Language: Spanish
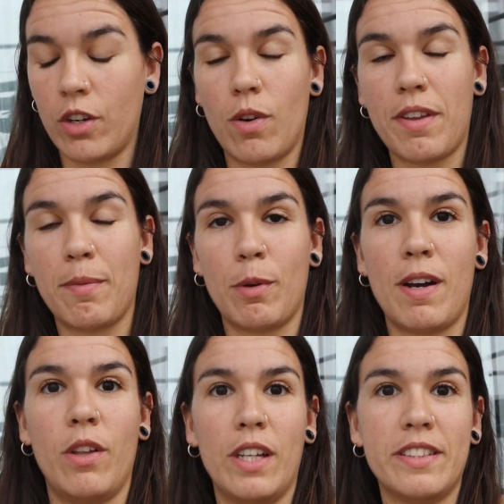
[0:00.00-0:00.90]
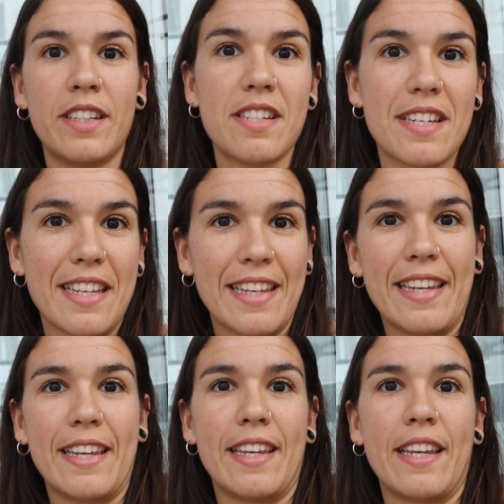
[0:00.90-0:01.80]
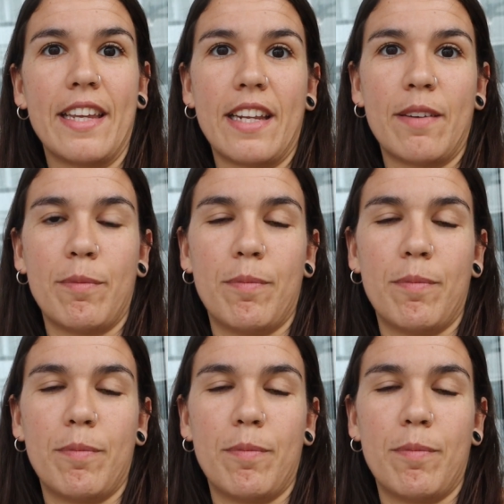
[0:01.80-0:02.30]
que no había probado antes y